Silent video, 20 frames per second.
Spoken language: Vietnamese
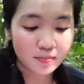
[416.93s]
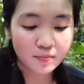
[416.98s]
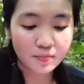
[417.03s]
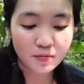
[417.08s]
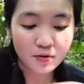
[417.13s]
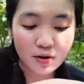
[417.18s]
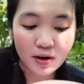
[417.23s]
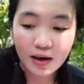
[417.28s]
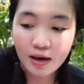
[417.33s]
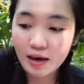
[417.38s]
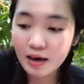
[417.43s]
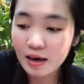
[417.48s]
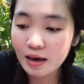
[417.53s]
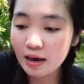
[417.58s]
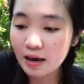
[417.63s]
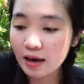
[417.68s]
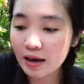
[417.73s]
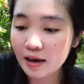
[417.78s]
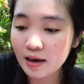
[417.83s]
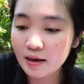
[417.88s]

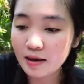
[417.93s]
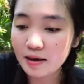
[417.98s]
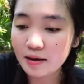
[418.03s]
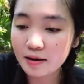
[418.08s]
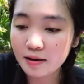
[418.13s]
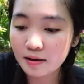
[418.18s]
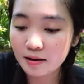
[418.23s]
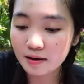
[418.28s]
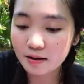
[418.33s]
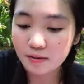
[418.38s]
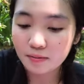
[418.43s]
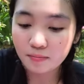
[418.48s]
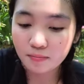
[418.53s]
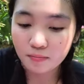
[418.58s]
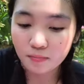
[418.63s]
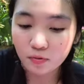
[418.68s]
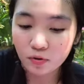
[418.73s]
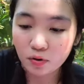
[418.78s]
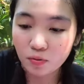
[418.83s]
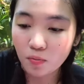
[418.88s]
12,
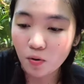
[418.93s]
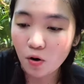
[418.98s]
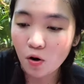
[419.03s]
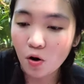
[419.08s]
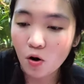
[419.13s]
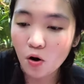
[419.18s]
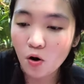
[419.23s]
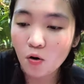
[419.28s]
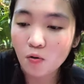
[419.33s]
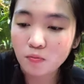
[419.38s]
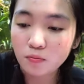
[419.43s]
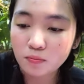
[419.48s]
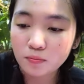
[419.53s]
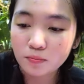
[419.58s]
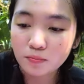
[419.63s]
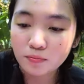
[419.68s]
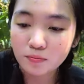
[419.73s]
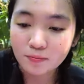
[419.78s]
14,